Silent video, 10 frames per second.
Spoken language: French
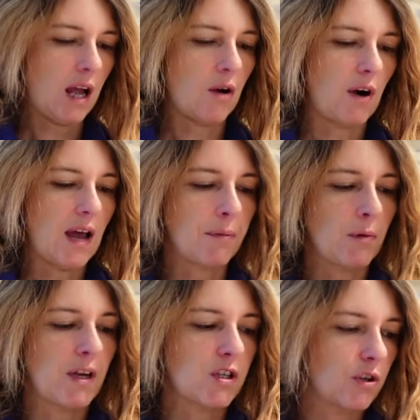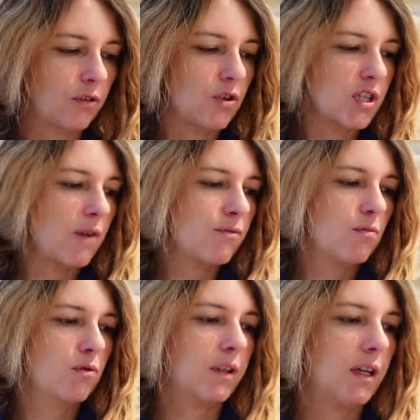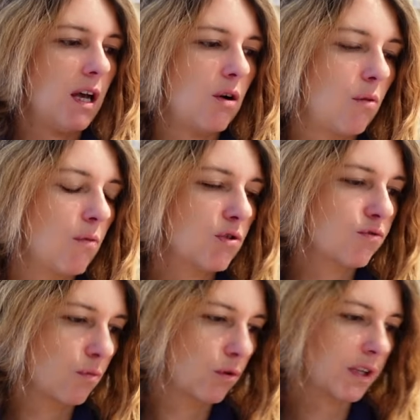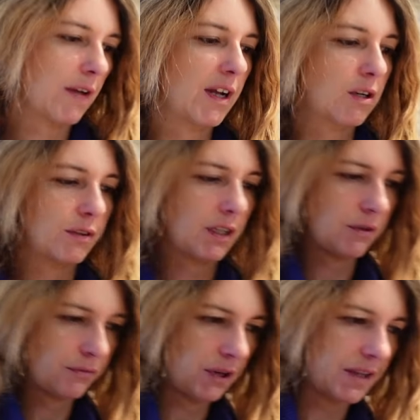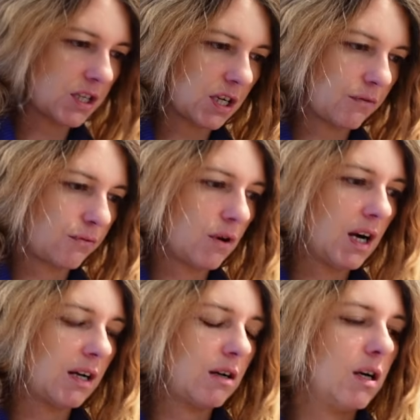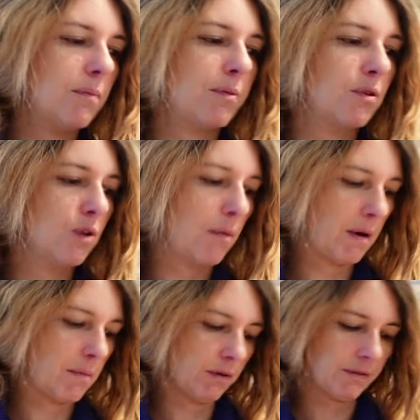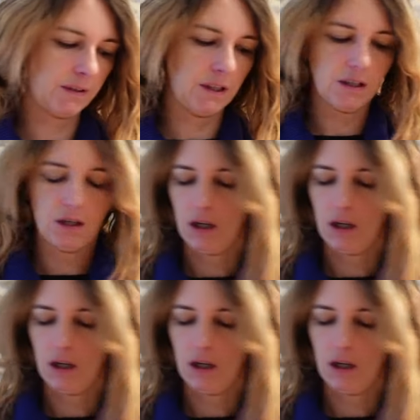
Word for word: Alors la première chose que j'ai à vous montrer, alors moi je vous montre avec le téléphone à chaque fois, hop normalement c'est